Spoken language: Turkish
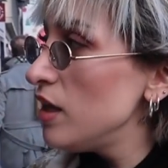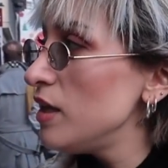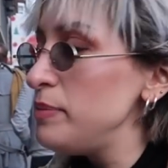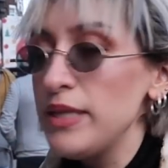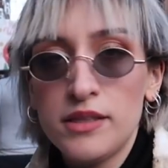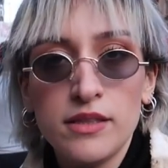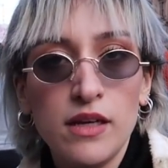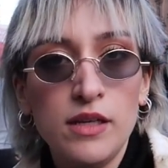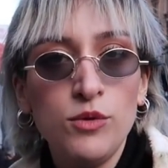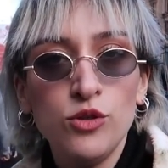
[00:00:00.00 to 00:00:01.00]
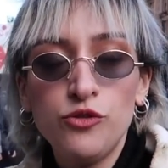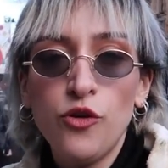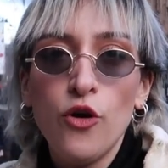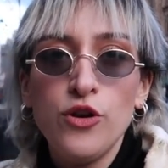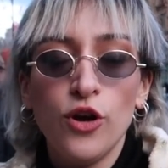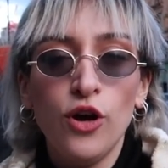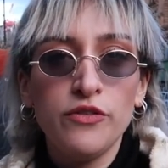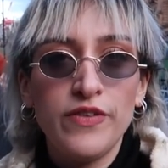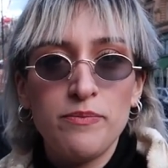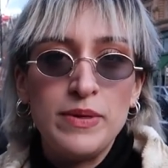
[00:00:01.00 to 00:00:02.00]
E, bir adet alüminyum folyo
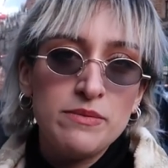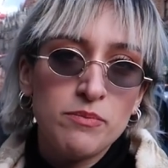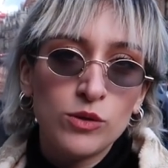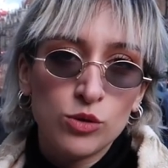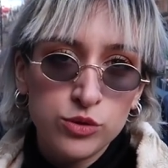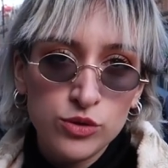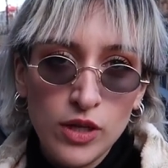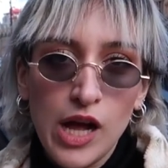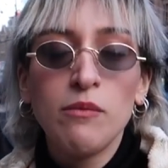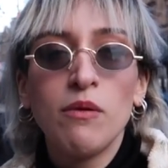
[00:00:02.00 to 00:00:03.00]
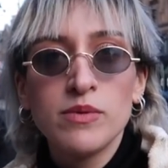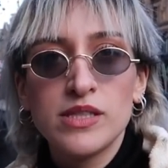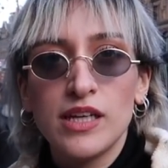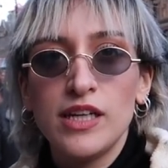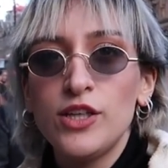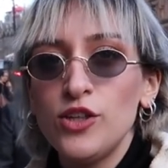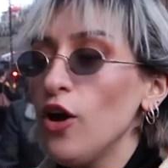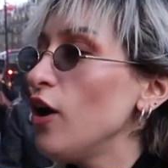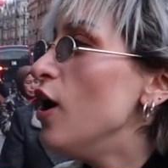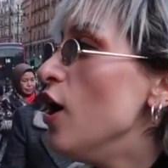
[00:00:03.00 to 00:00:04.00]
ve bir marul almamız
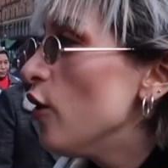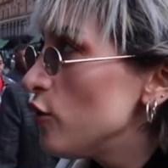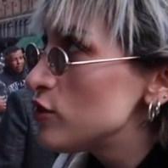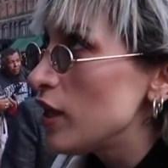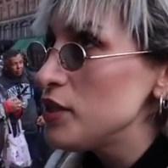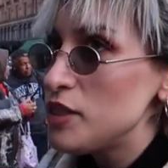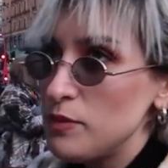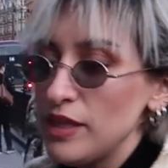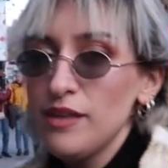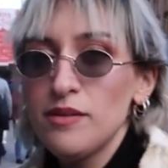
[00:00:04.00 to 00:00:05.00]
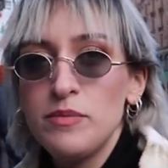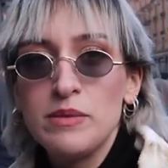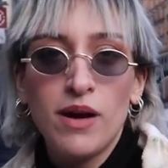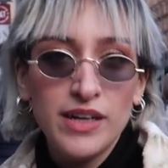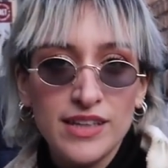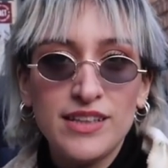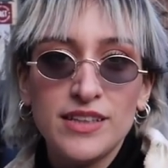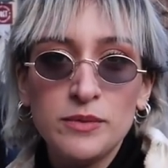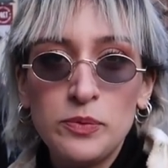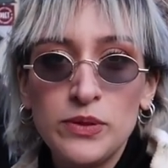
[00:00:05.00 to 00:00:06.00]
gerekiyor. O yüzden şimdi bir markete
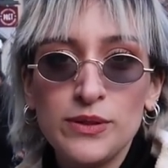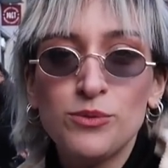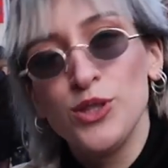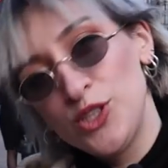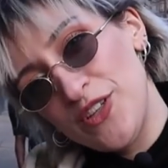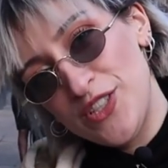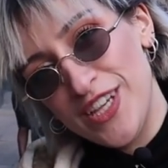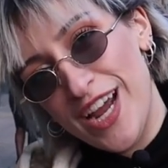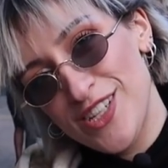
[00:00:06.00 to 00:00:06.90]
girip bu alışverişi